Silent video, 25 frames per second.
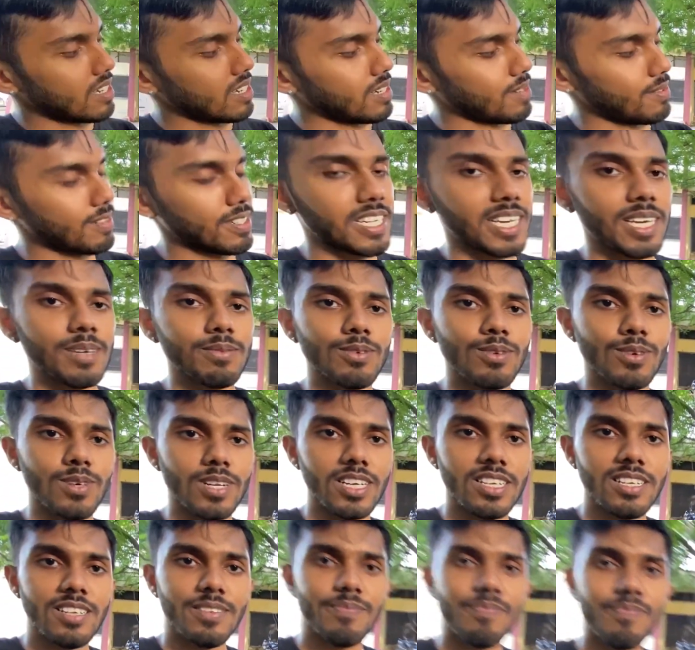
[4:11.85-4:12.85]
अभी टाइम हो रहा
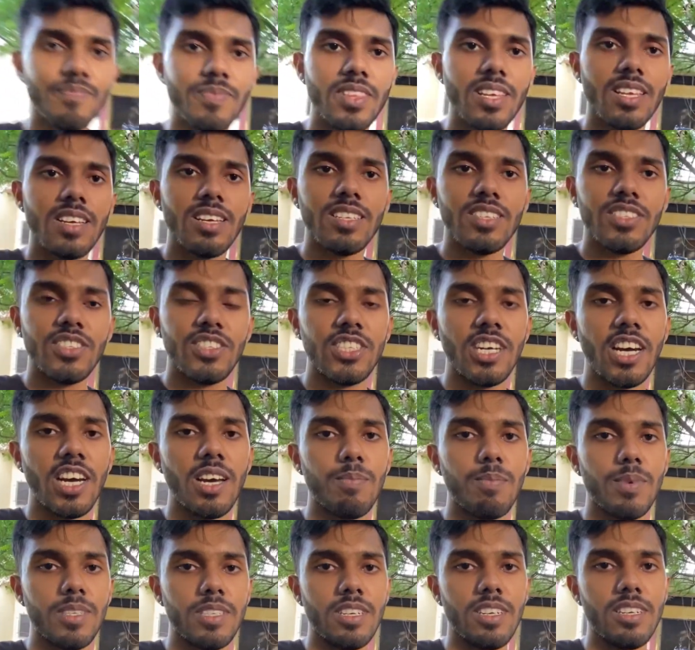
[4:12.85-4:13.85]
है चार
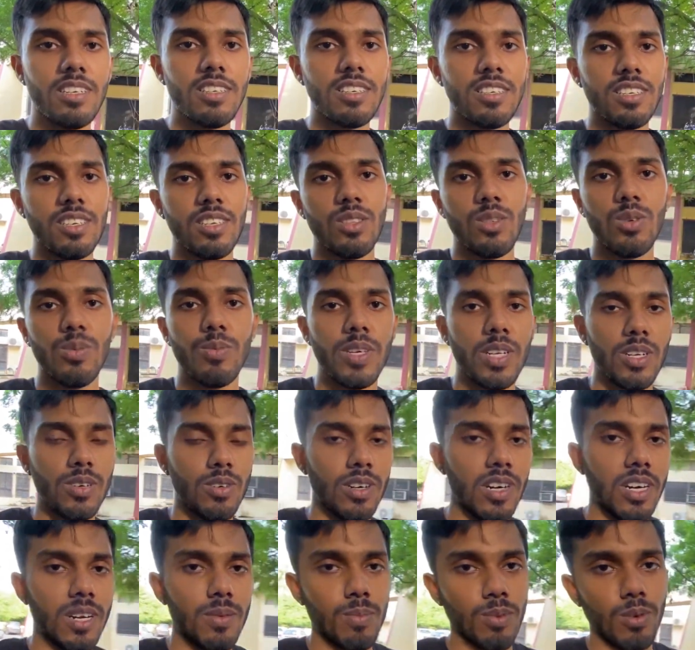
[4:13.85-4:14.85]
पचास तो मेरे को
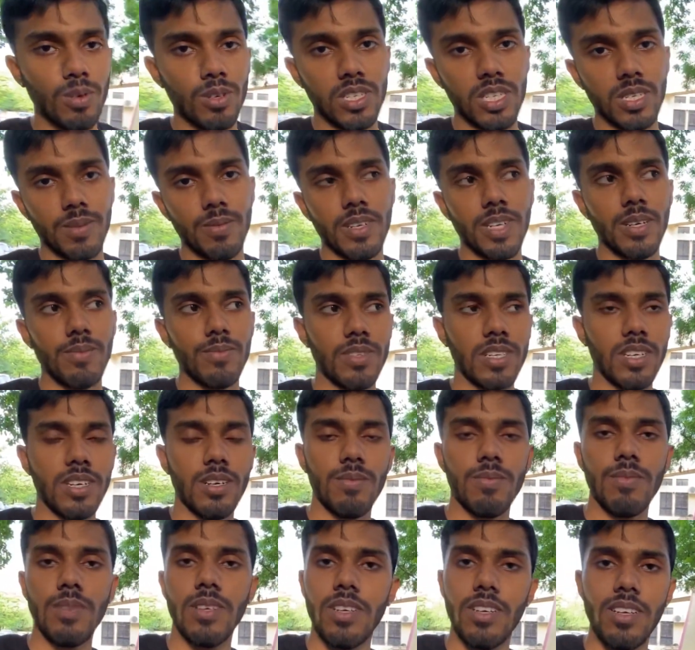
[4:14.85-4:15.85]
घर पहुँचने में कम से
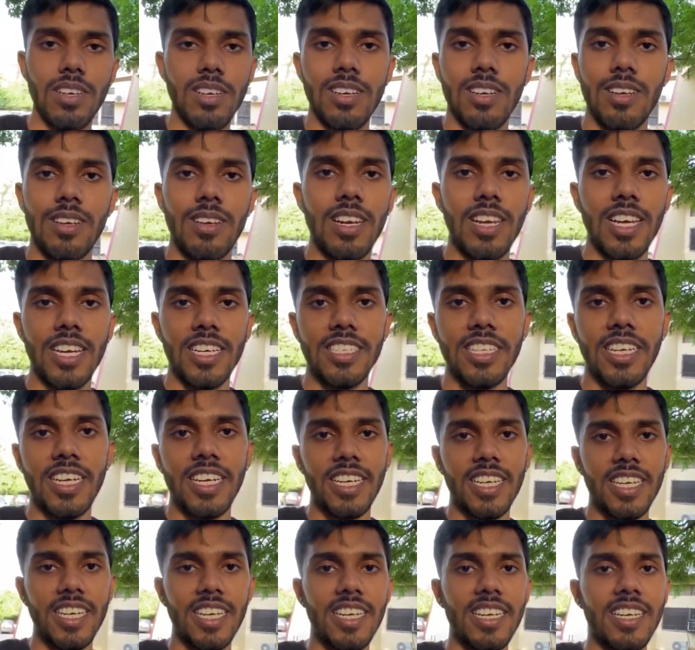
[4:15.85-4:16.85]
कम लग
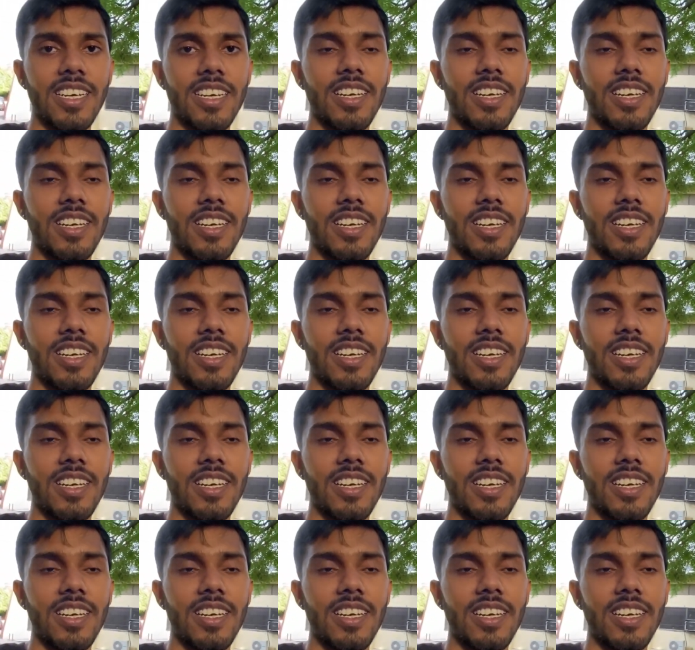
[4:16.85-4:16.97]
जाएंगे